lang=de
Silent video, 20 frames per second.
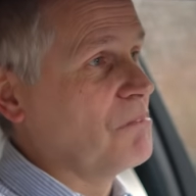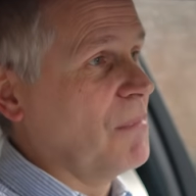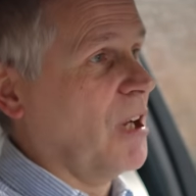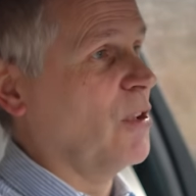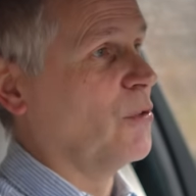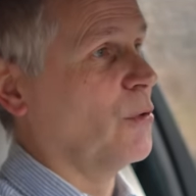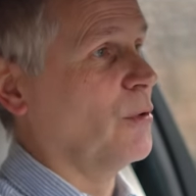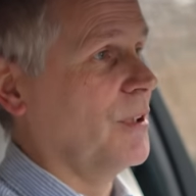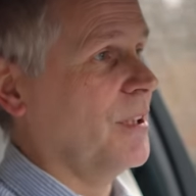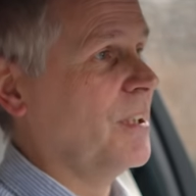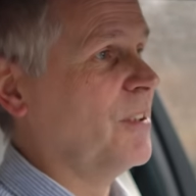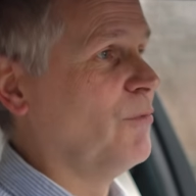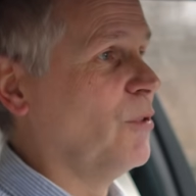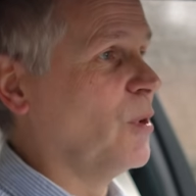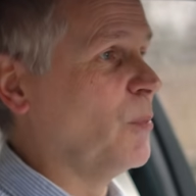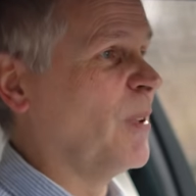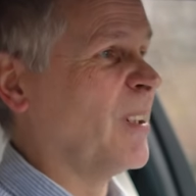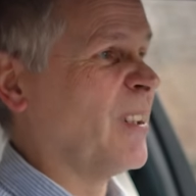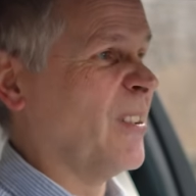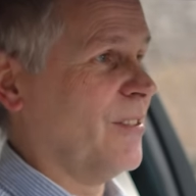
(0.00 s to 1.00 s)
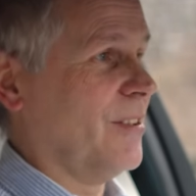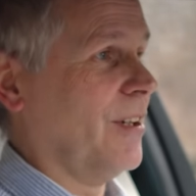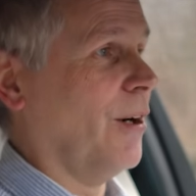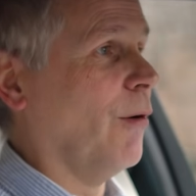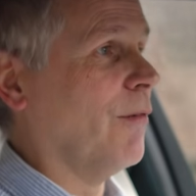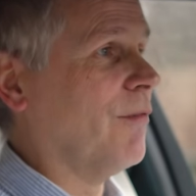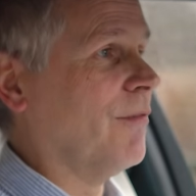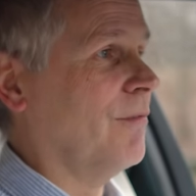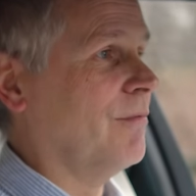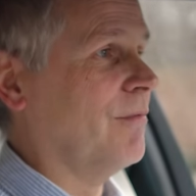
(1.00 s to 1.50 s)
Also ich würde mir das
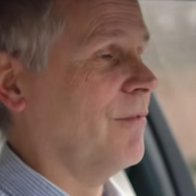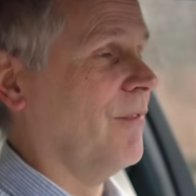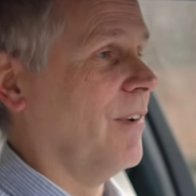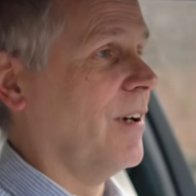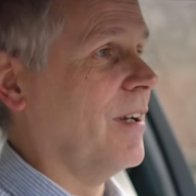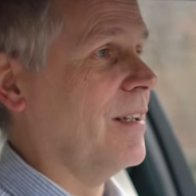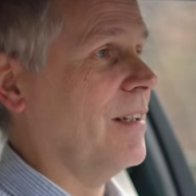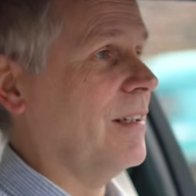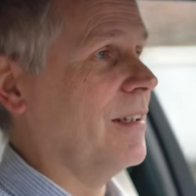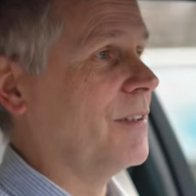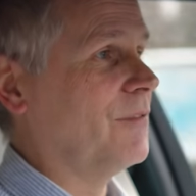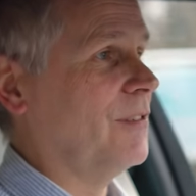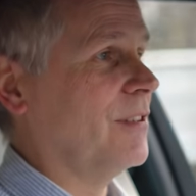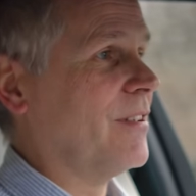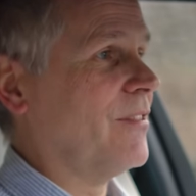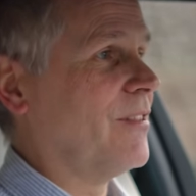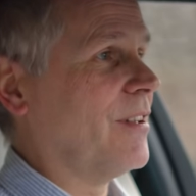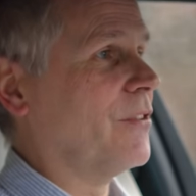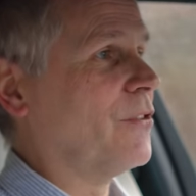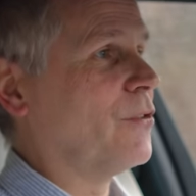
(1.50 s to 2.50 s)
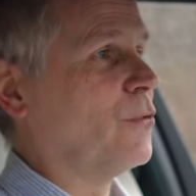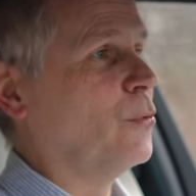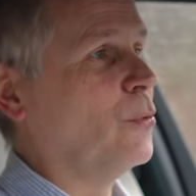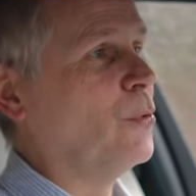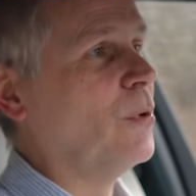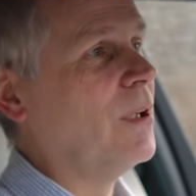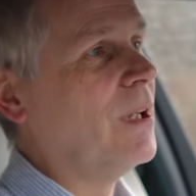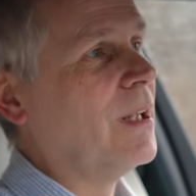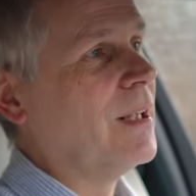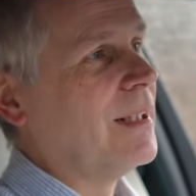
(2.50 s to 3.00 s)
kaufen, weil ich finde das ganz
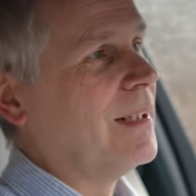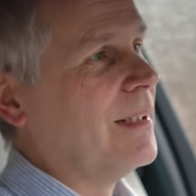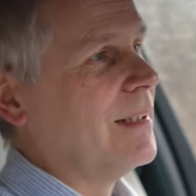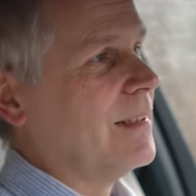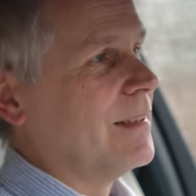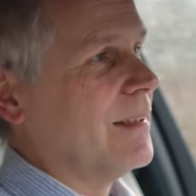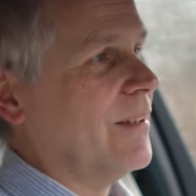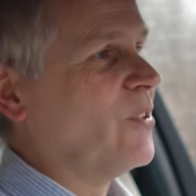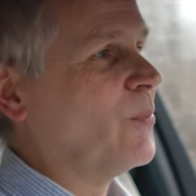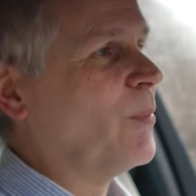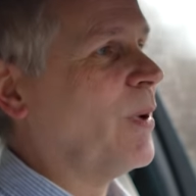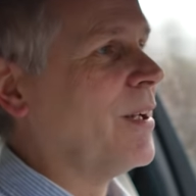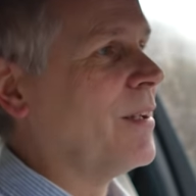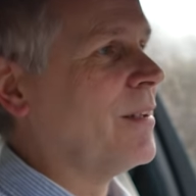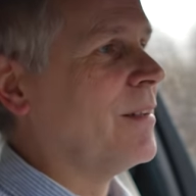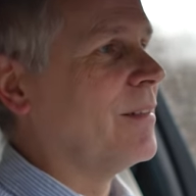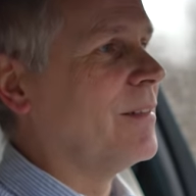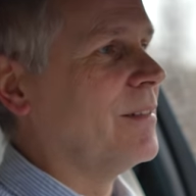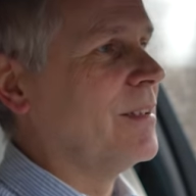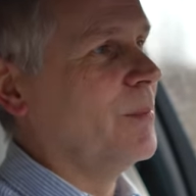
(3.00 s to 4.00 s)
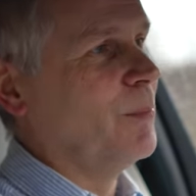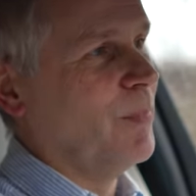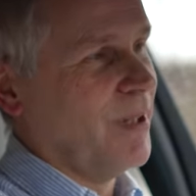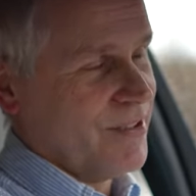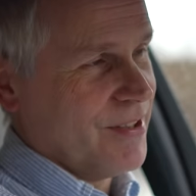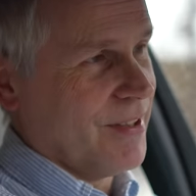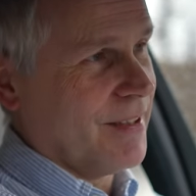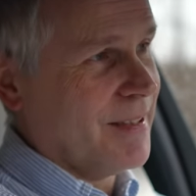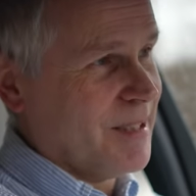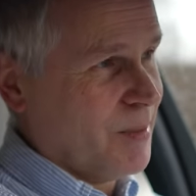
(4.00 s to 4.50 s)
cool, dass man die
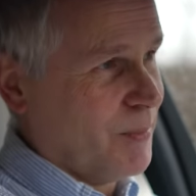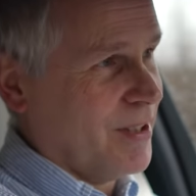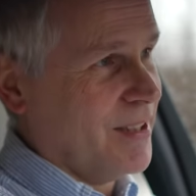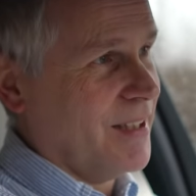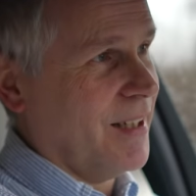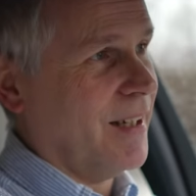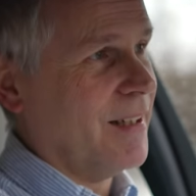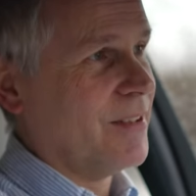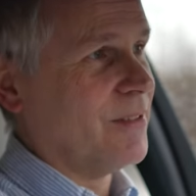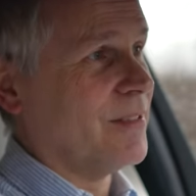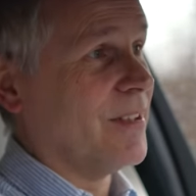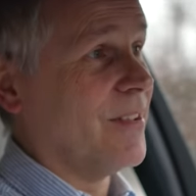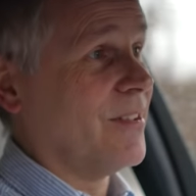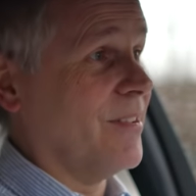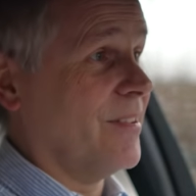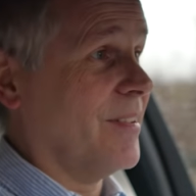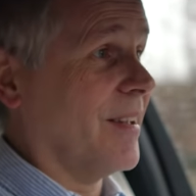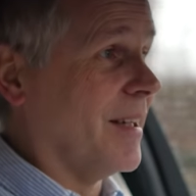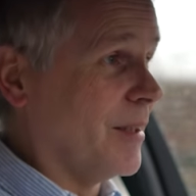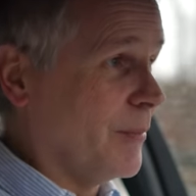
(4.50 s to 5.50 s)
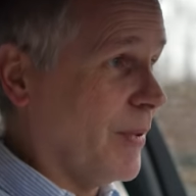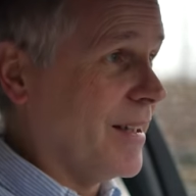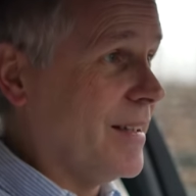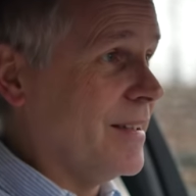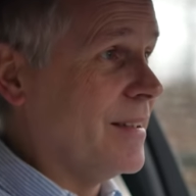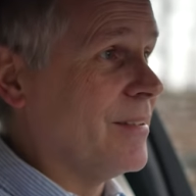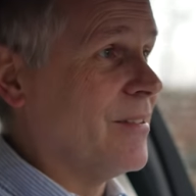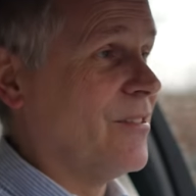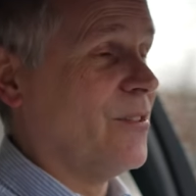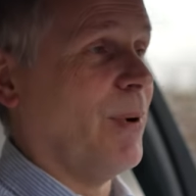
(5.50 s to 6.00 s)
Batterie, die man hier hat, und das ist ja
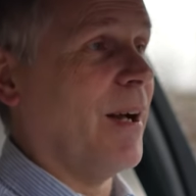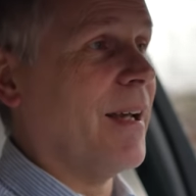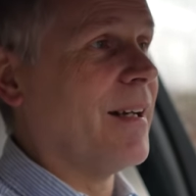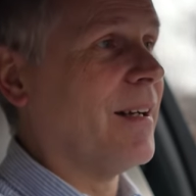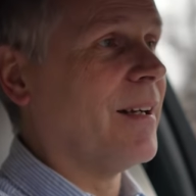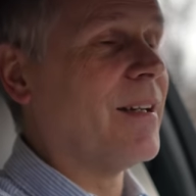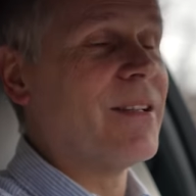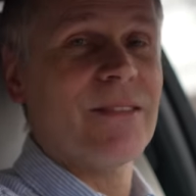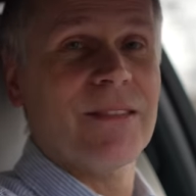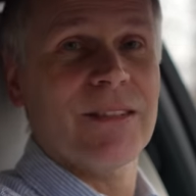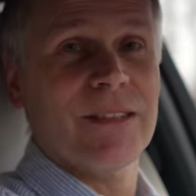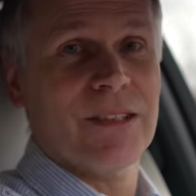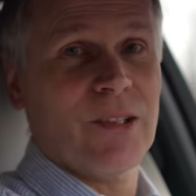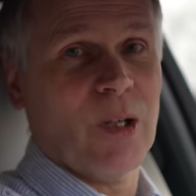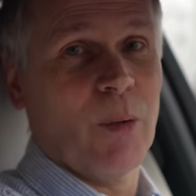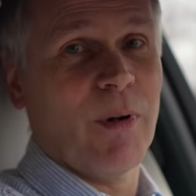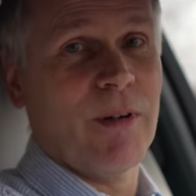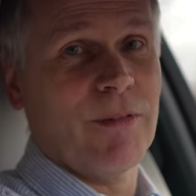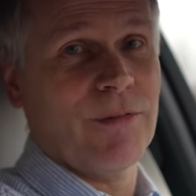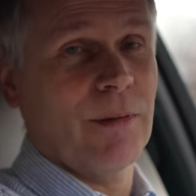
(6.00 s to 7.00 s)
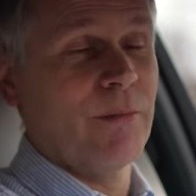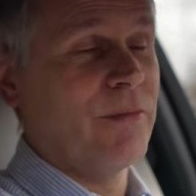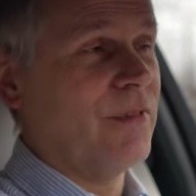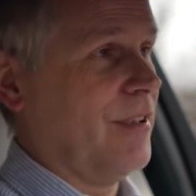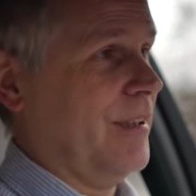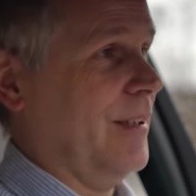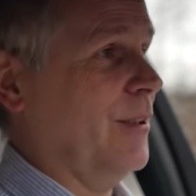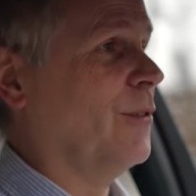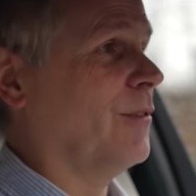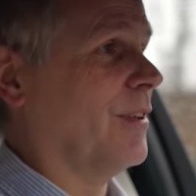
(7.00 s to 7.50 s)
immerhin 82,5
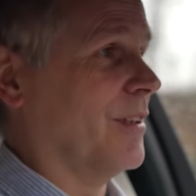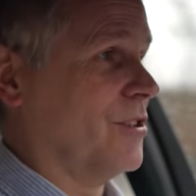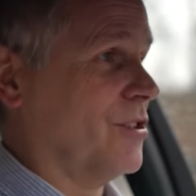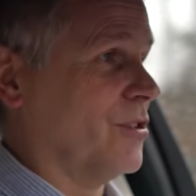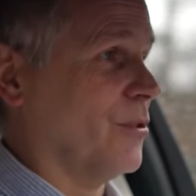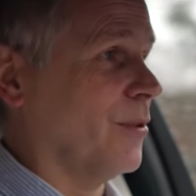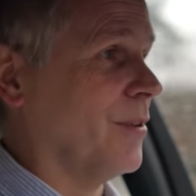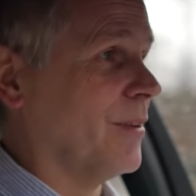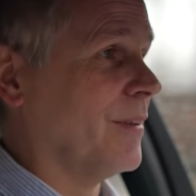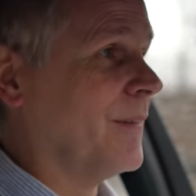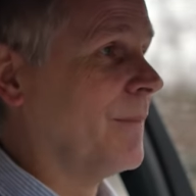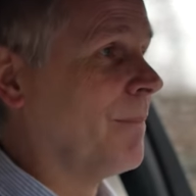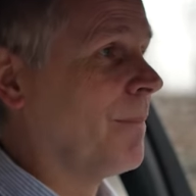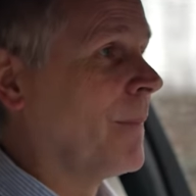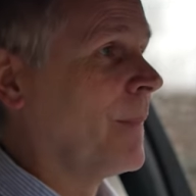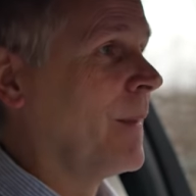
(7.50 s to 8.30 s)
Kilowattstunden,